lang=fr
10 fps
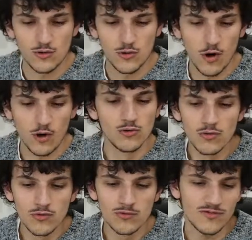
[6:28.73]
grands
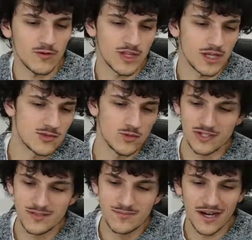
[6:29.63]
noms. Enfin, on a
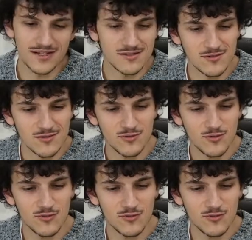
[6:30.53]
Sony par exemple.